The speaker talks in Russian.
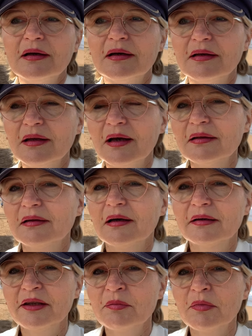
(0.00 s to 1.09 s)
А, я
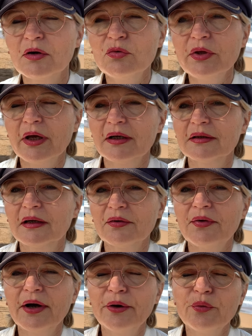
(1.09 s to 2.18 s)
так не могу, я
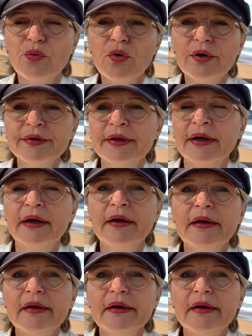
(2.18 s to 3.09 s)
открываю окна